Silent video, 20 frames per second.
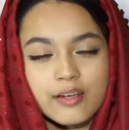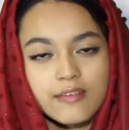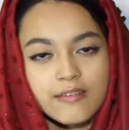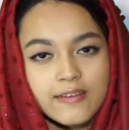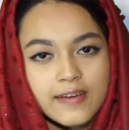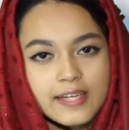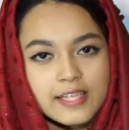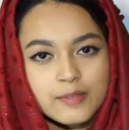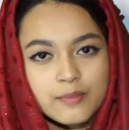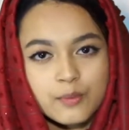
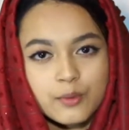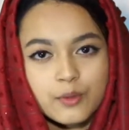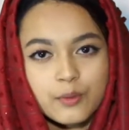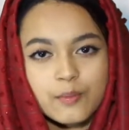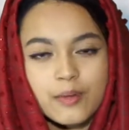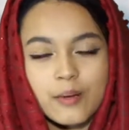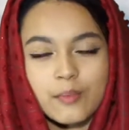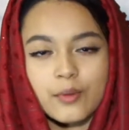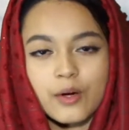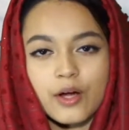ফেসবুক
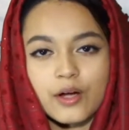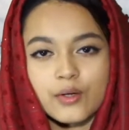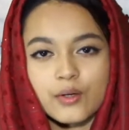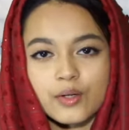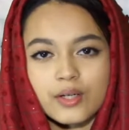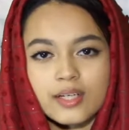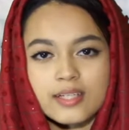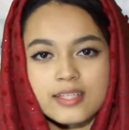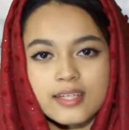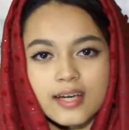ব্যবহার
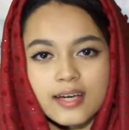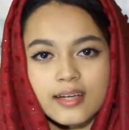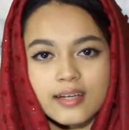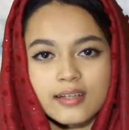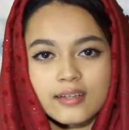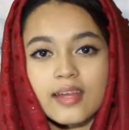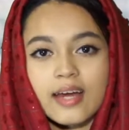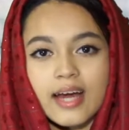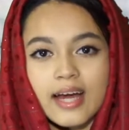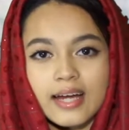করা যায়
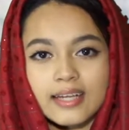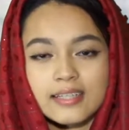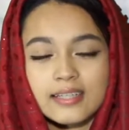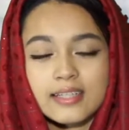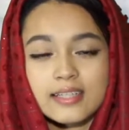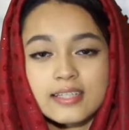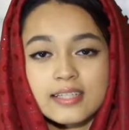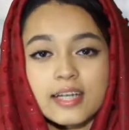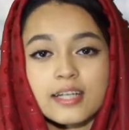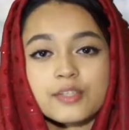
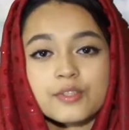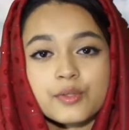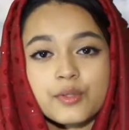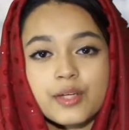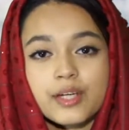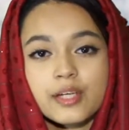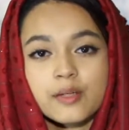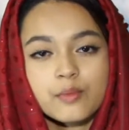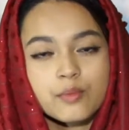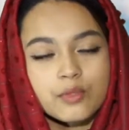আন্টি
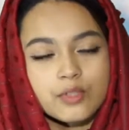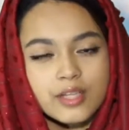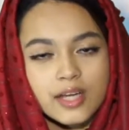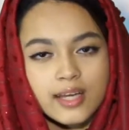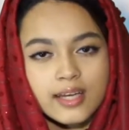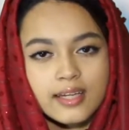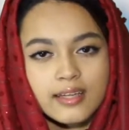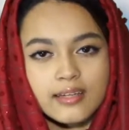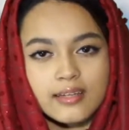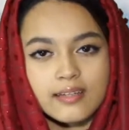শাশুড়িকে
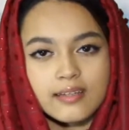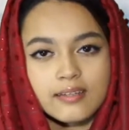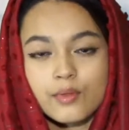বুঝালেন